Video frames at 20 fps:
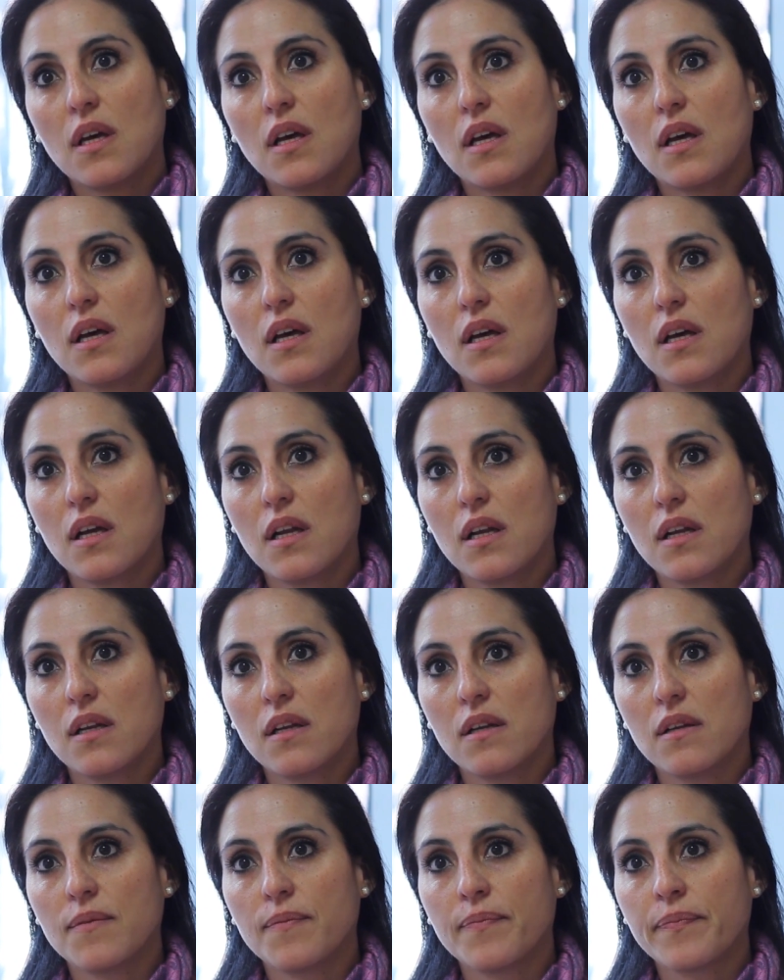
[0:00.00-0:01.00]

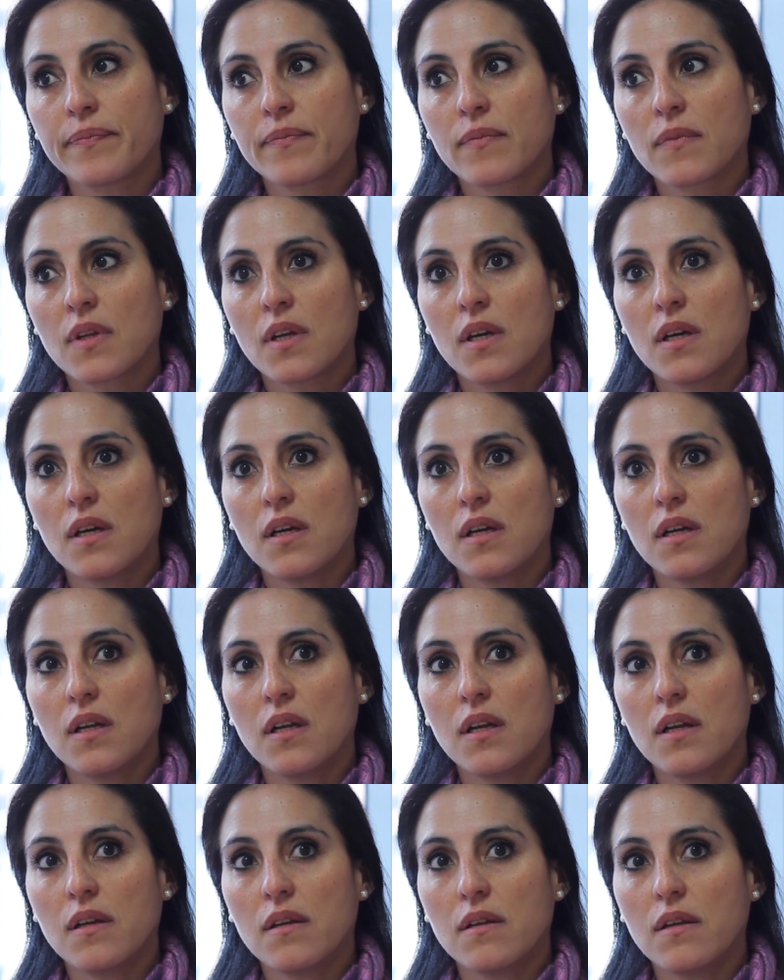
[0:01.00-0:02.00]
el,
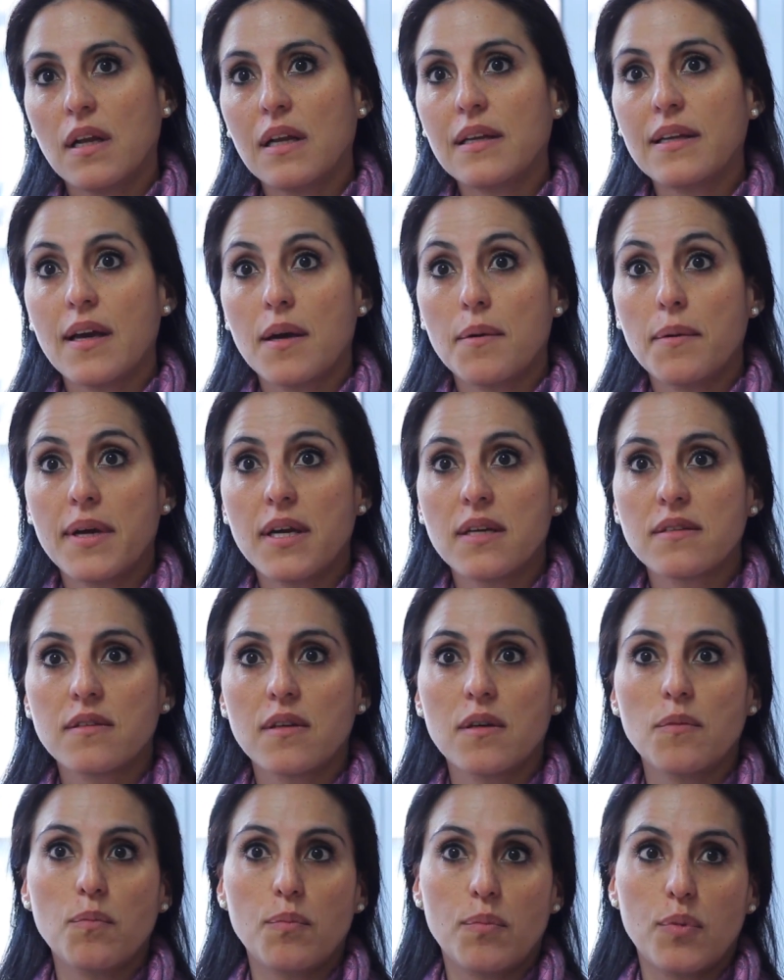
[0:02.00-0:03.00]
el, IEBS
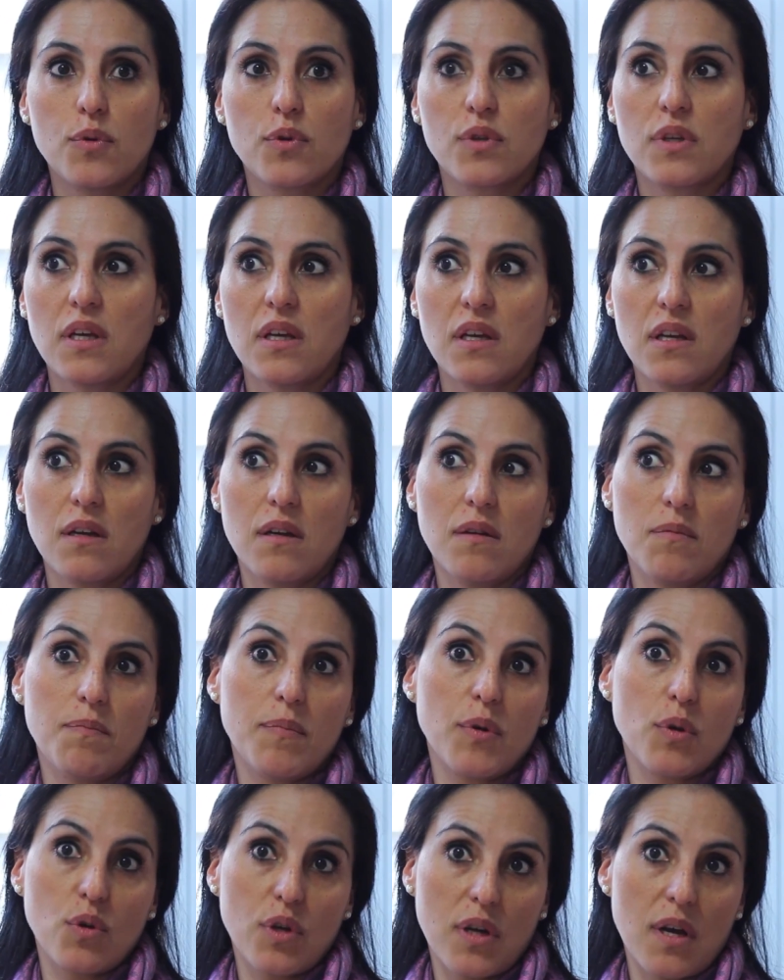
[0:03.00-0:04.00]
porque el
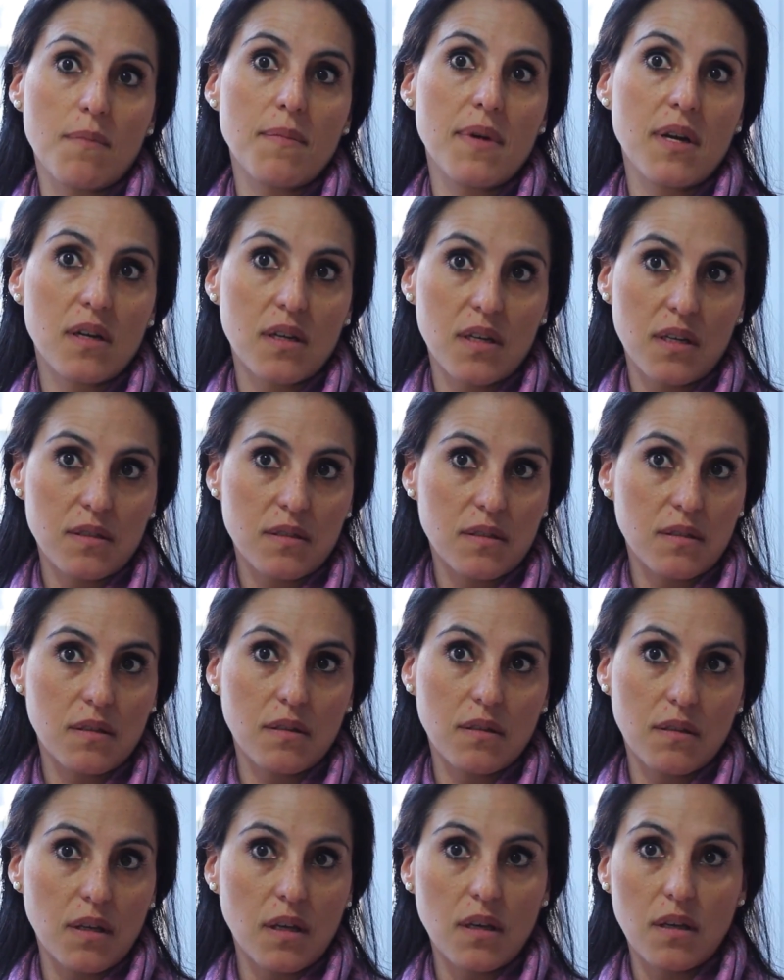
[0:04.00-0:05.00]
programa que,
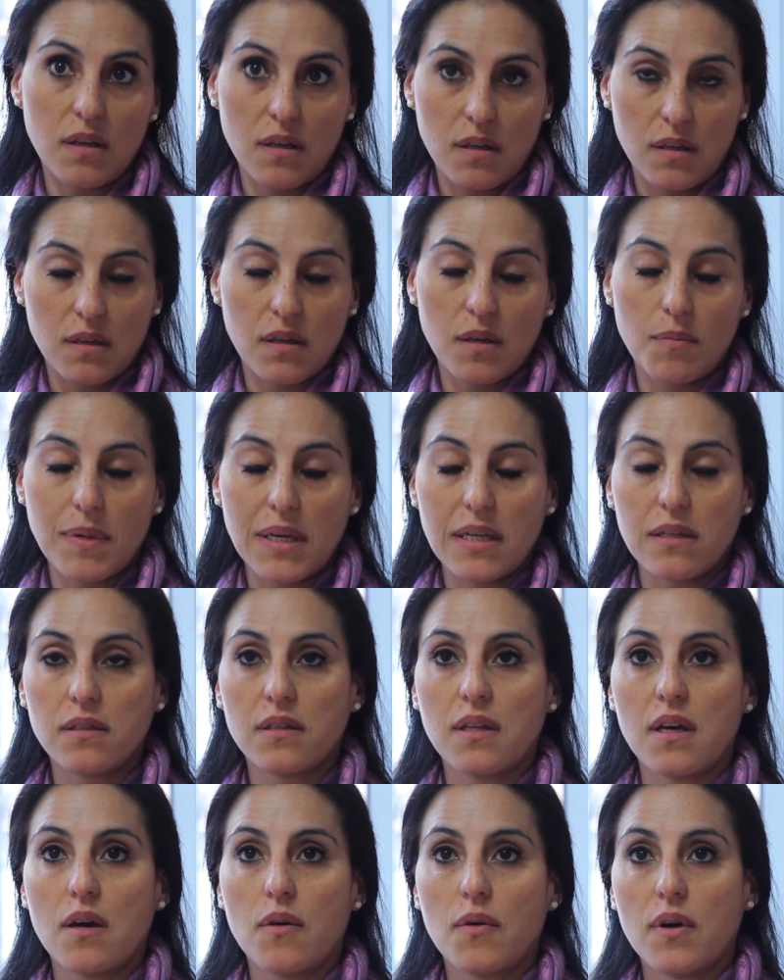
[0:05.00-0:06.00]
que,
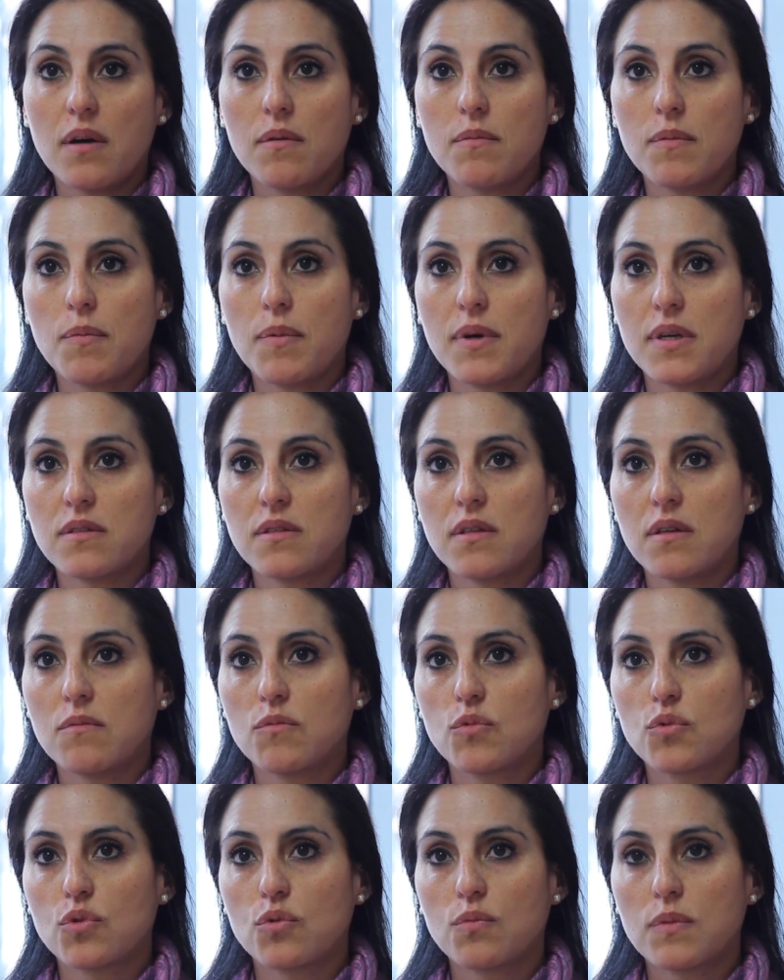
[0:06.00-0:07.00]
planteaba me parecía
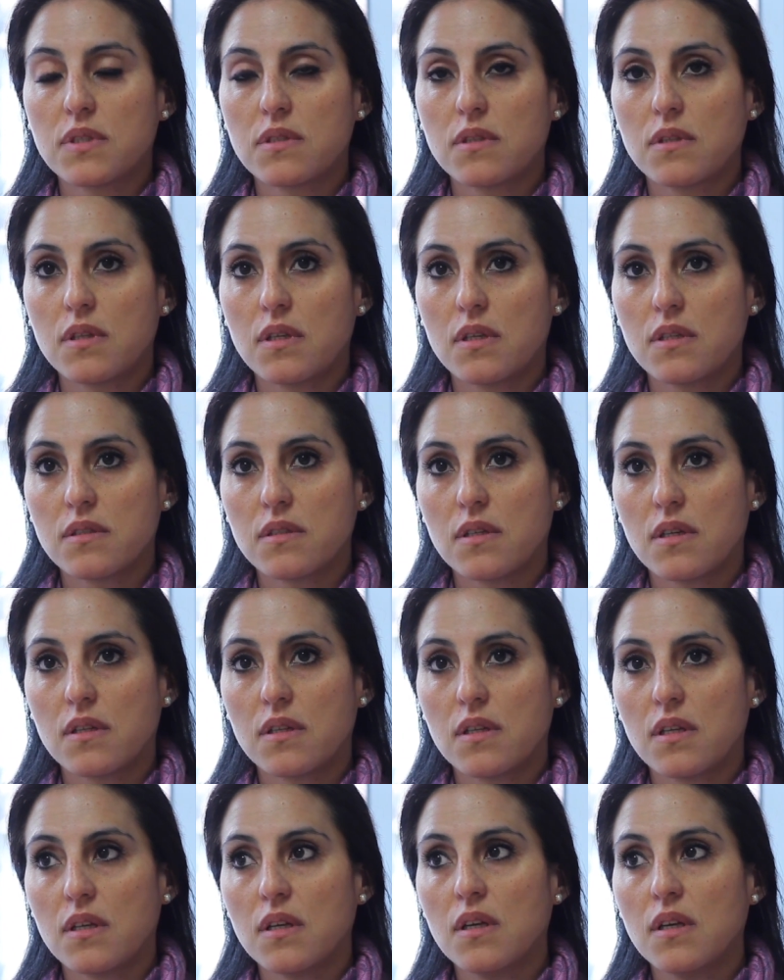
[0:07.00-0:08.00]
mucho más
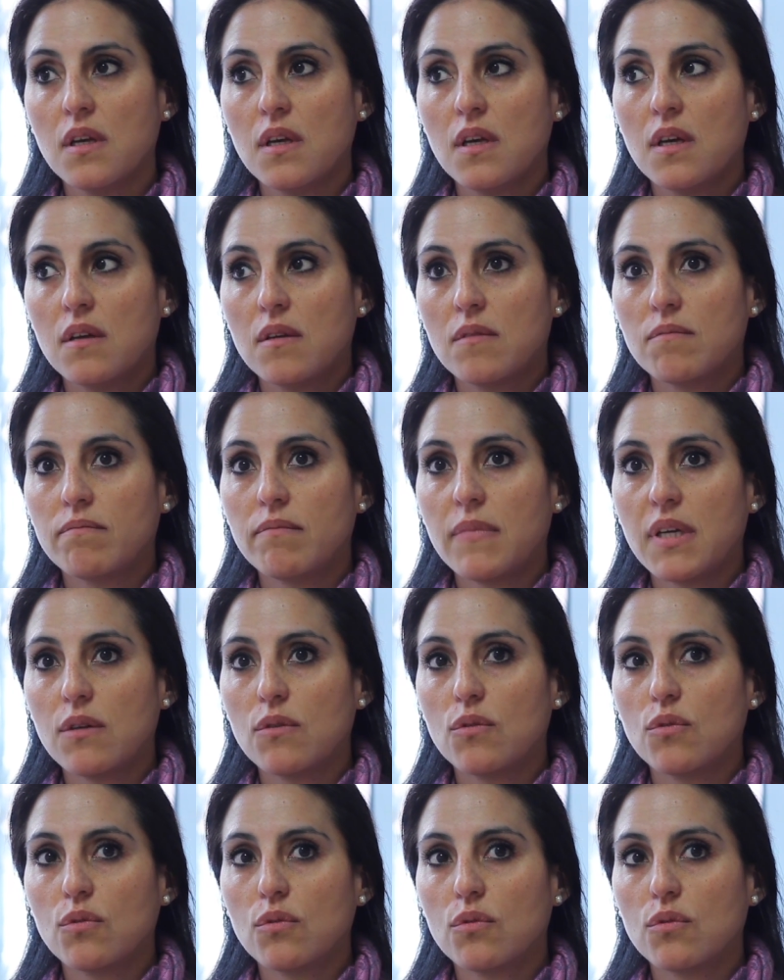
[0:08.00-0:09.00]
interesante,
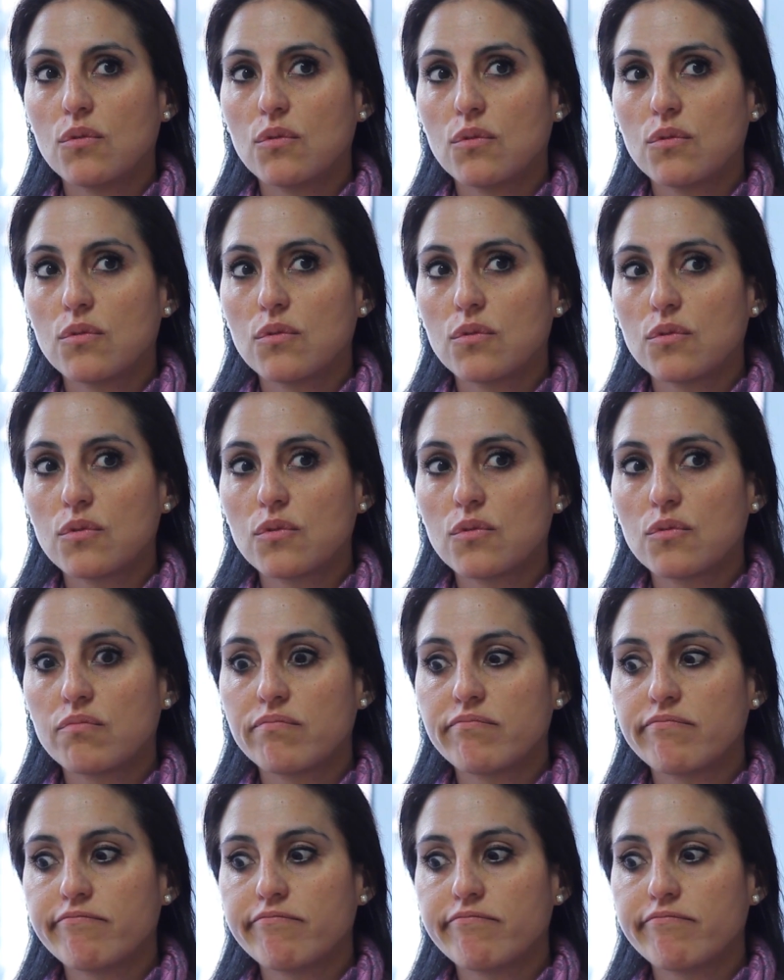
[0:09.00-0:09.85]
menos